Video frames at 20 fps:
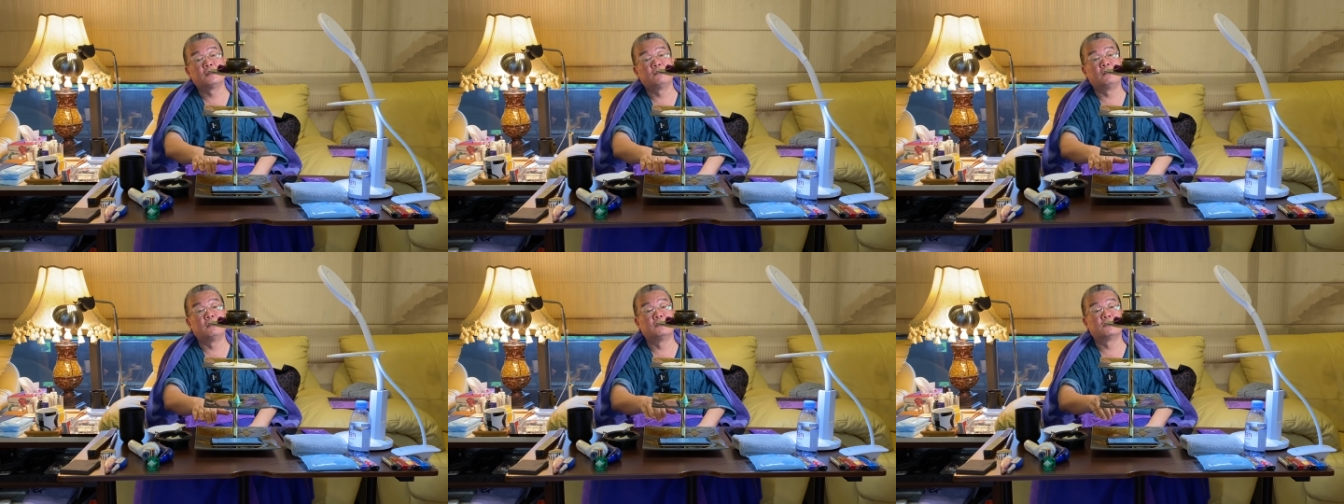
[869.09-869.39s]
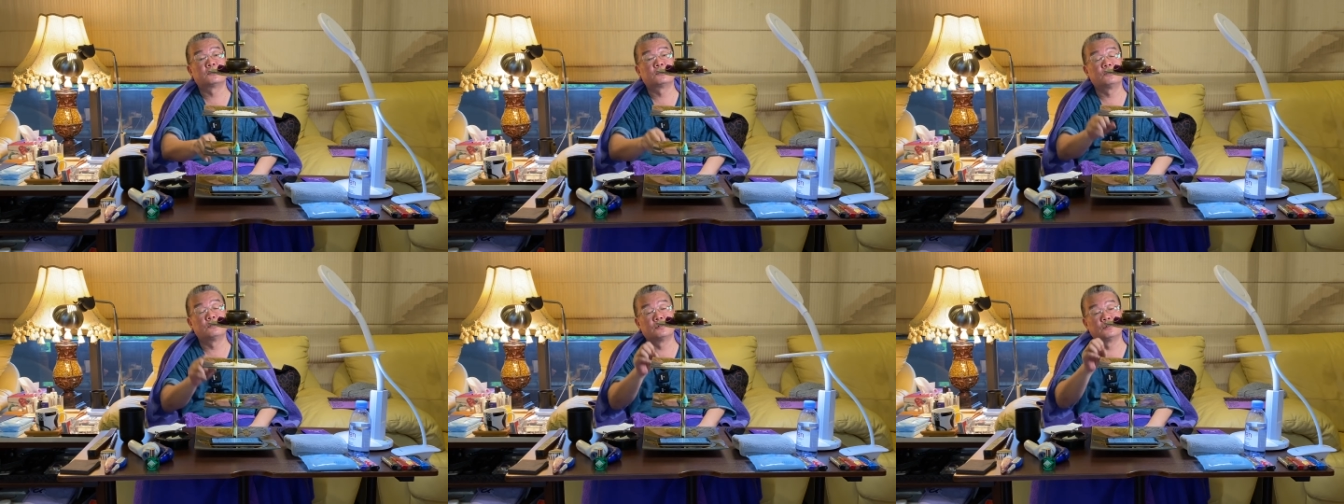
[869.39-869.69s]
往
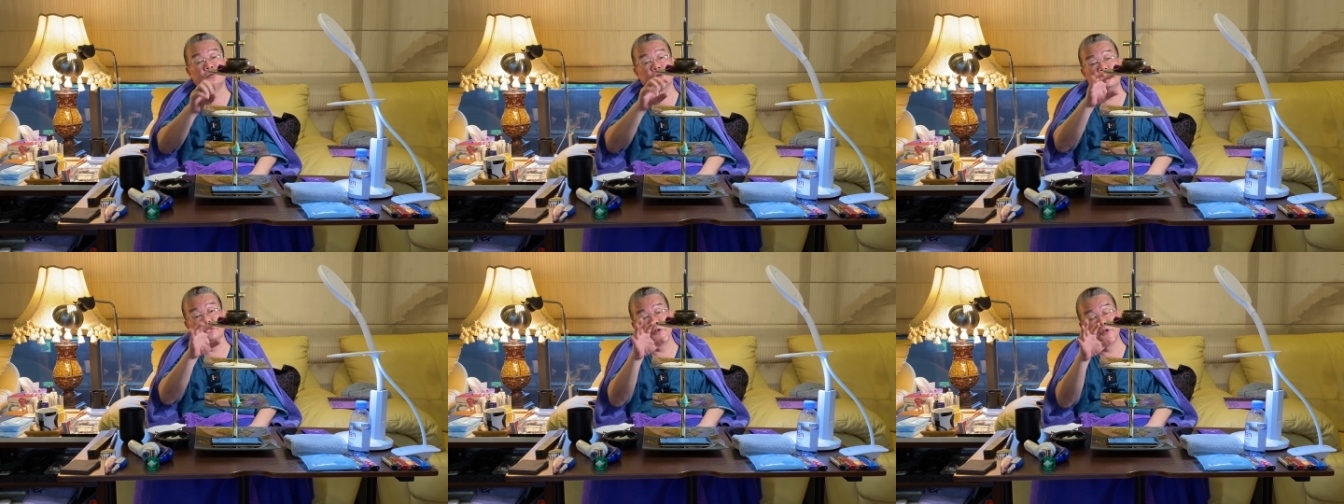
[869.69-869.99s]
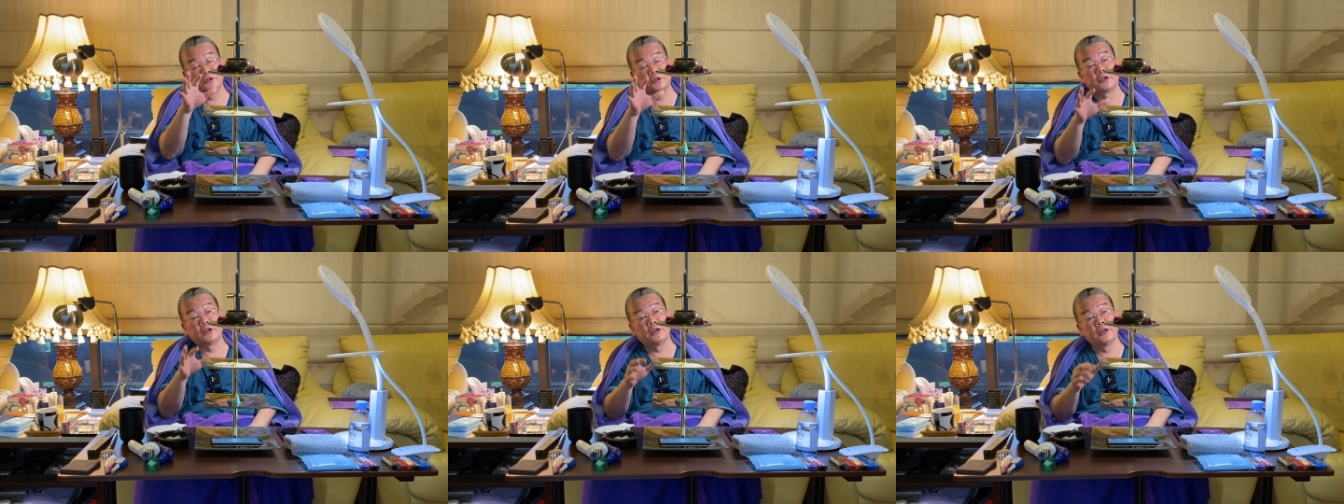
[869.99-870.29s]
送就一
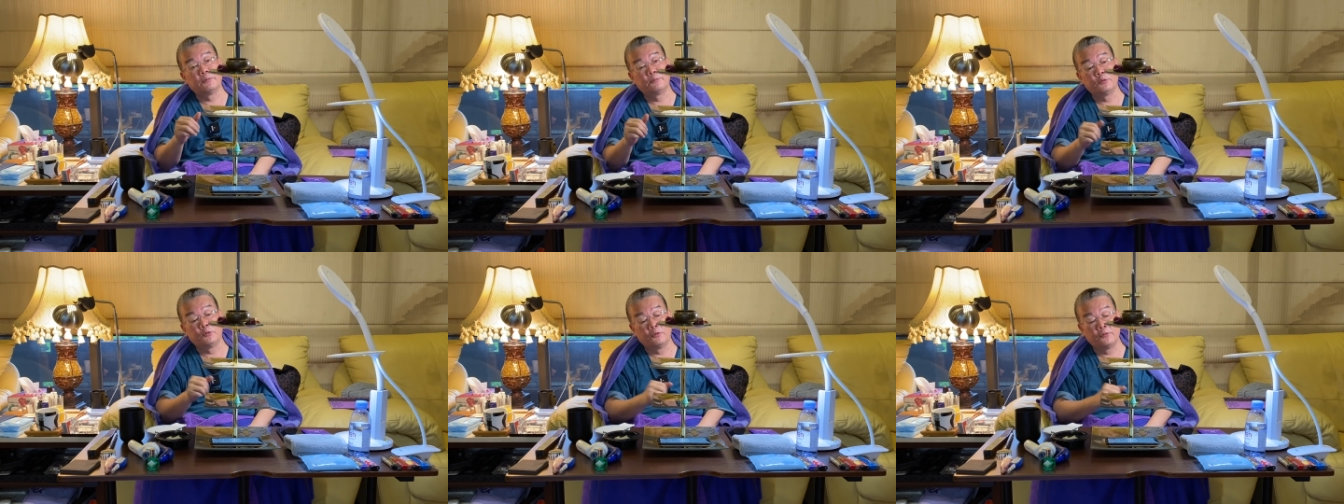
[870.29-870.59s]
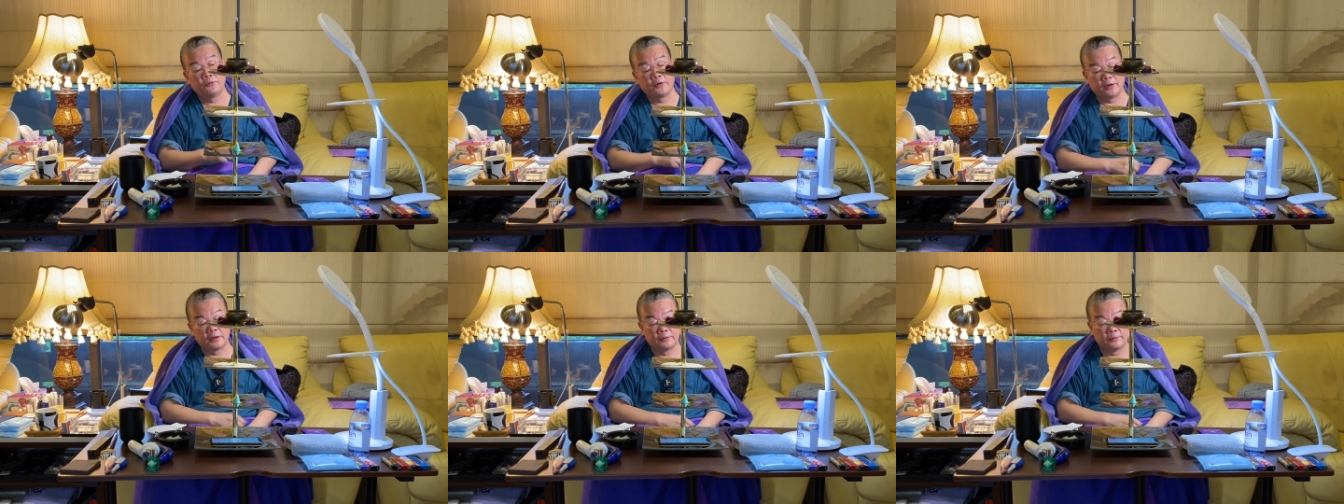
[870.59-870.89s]
直给它播
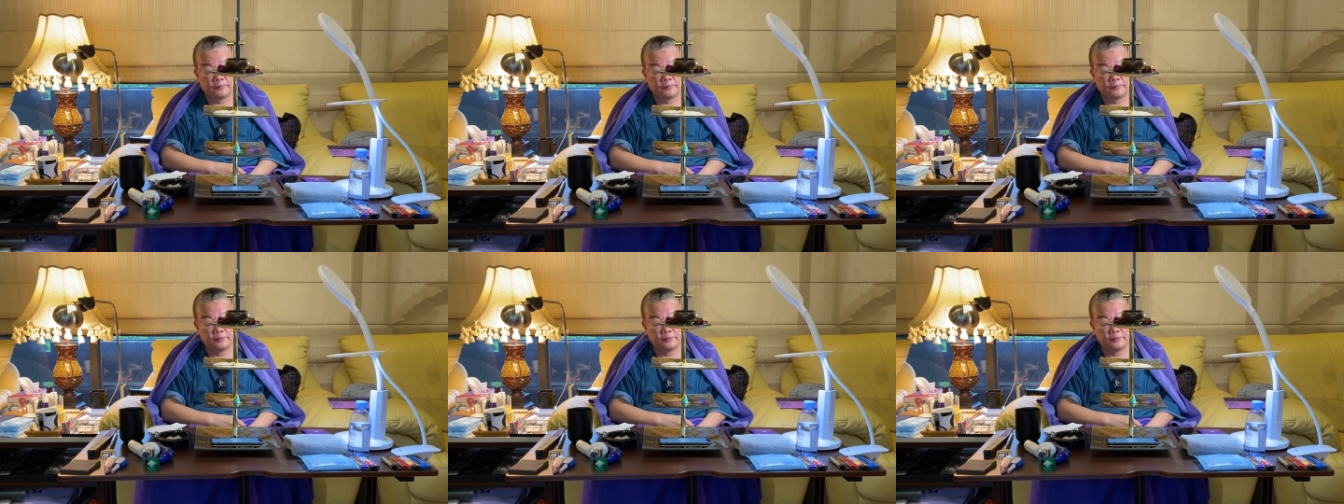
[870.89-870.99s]
放。